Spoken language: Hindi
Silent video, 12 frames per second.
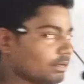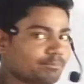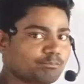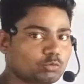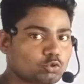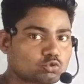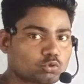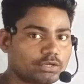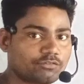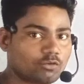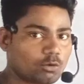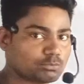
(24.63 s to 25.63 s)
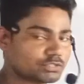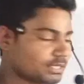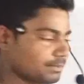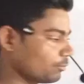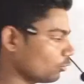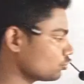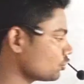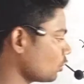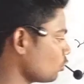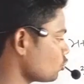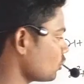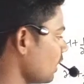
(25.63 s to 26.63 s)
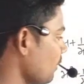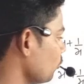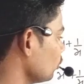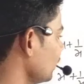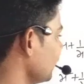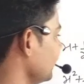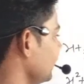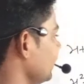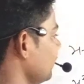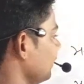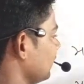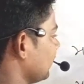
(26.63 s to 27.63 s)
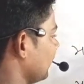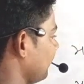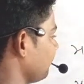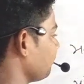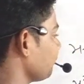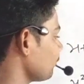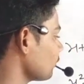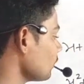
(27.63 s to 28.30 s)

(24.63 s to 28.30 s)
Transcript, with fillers: होगा दोस्तों ये फॉर्म से बहुत से क्वेश्चन आपको देखने के लिए मिलते हैं